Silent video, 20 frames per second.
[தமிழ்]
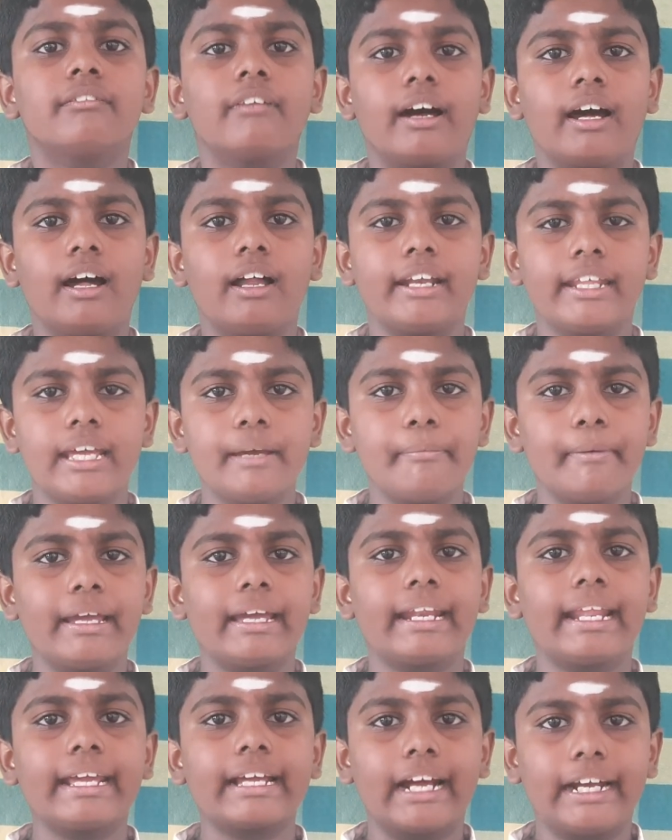வாடிய
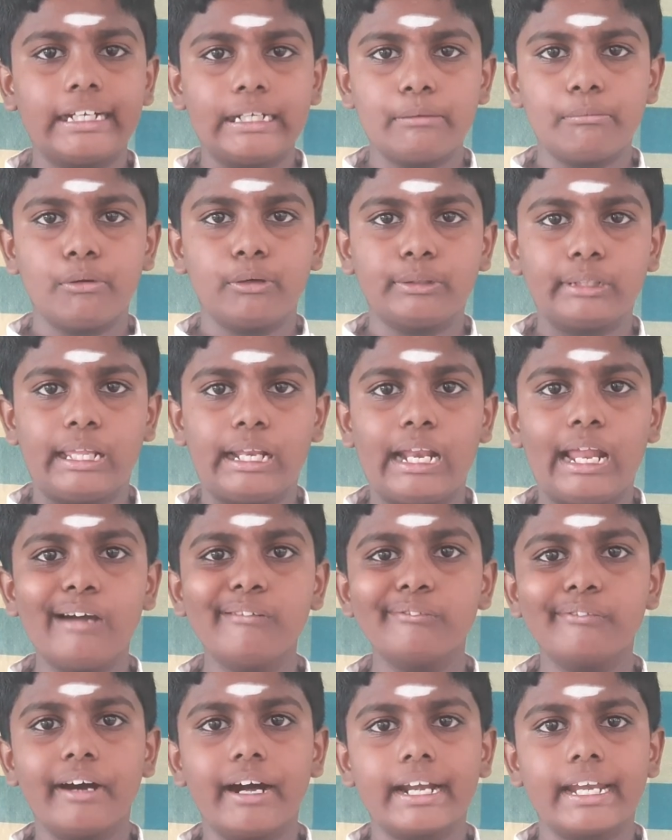பெயரை
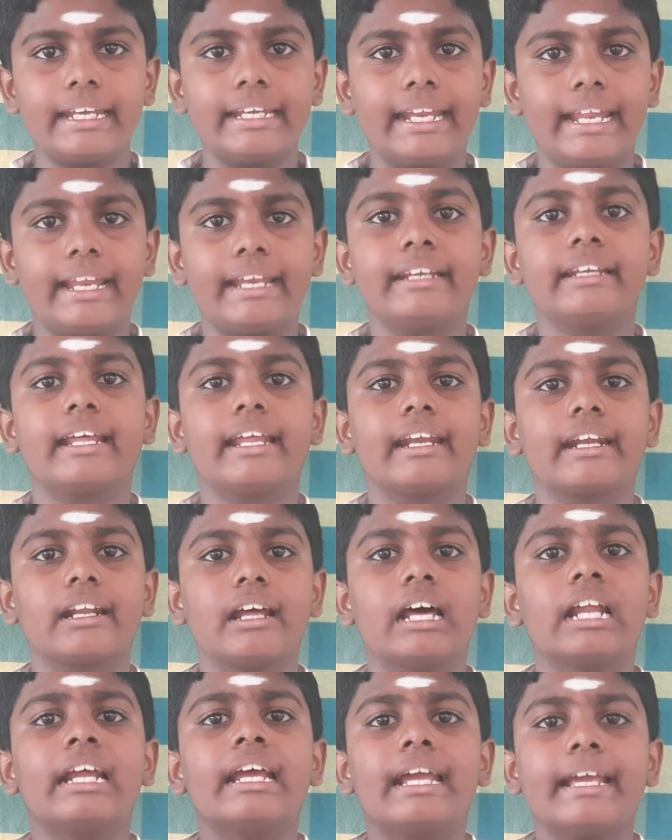கண்டபோதெல்லாம் வாடினேன்
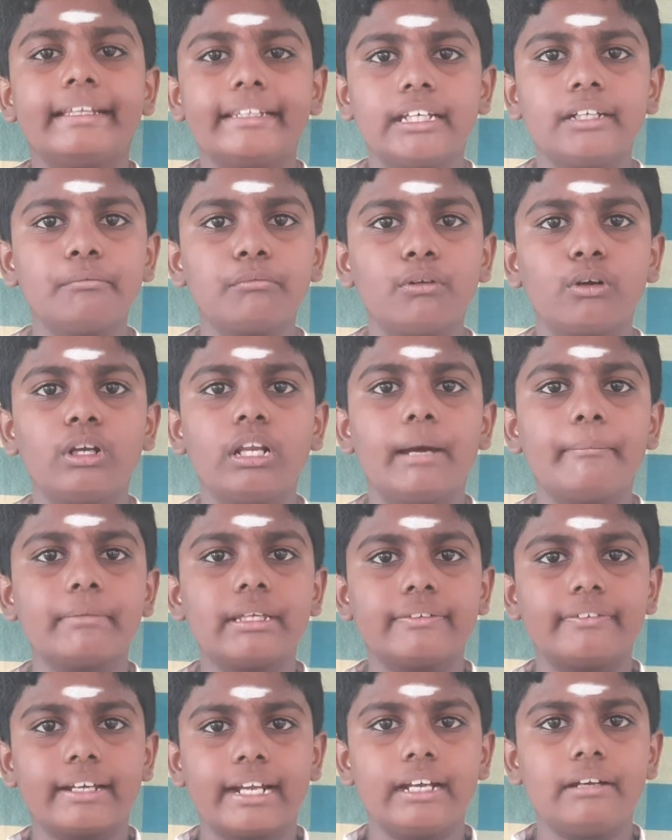என்றார் இதன் மூலம்
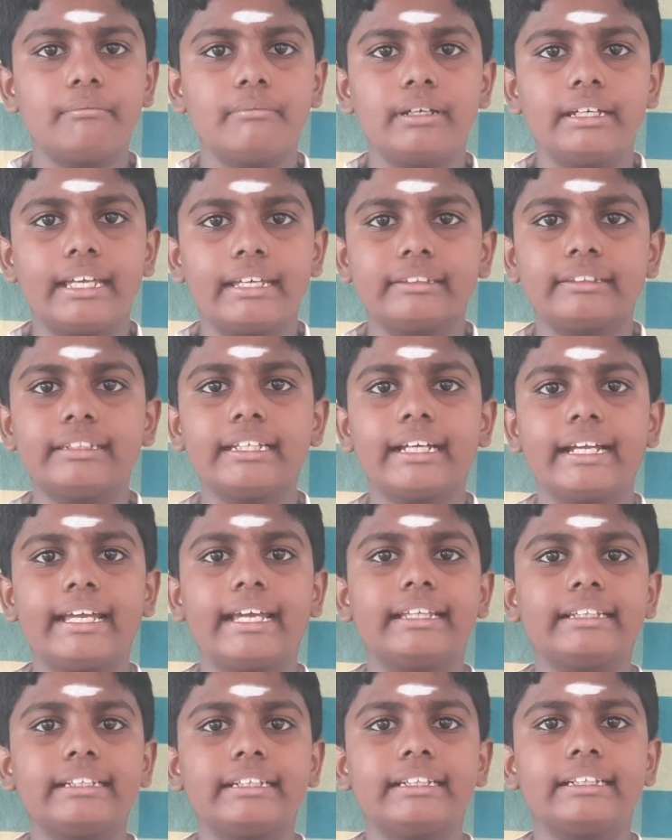இவர் அன்பு
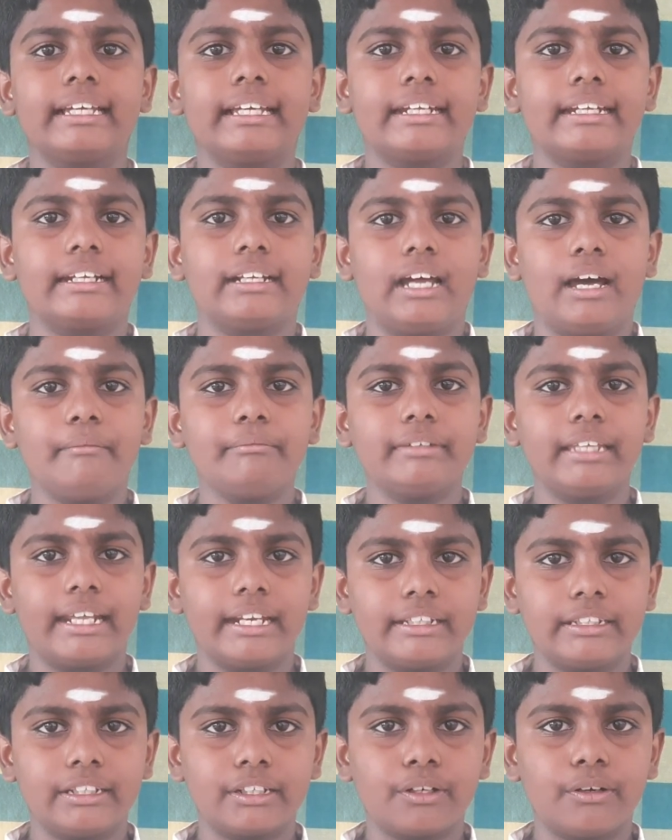எத்தகையது என்று நாம்
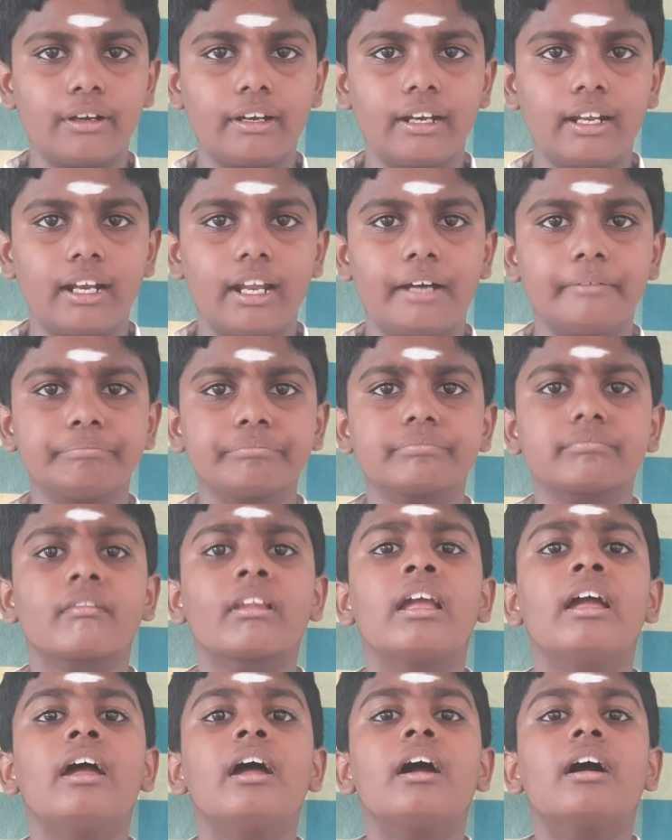தெரிந்து கொள்ளலாம்
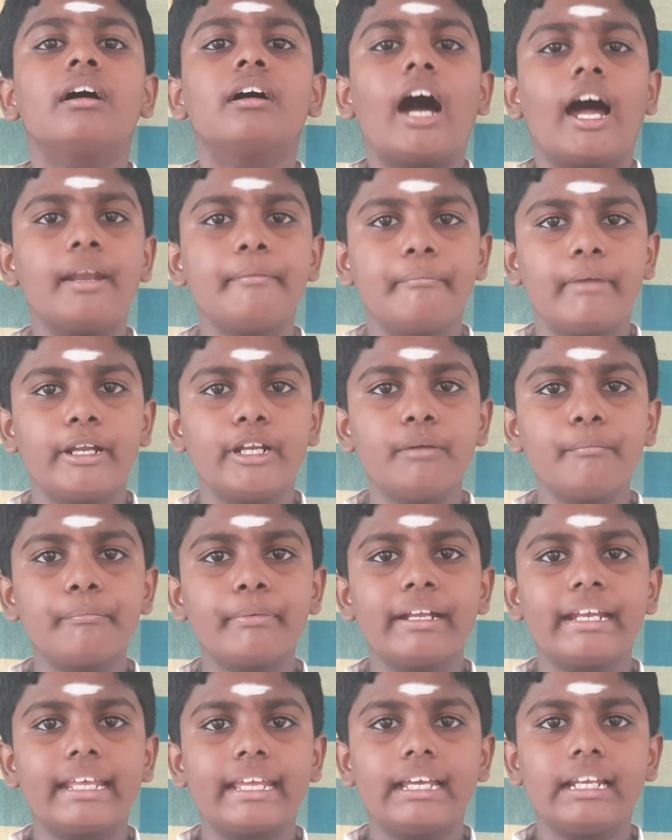அன்பெனும்
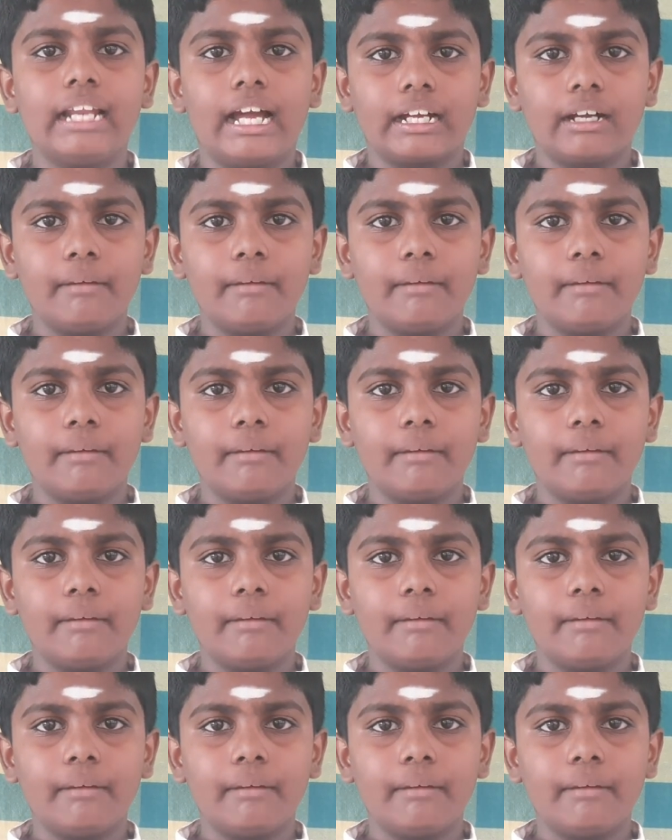பிடியில்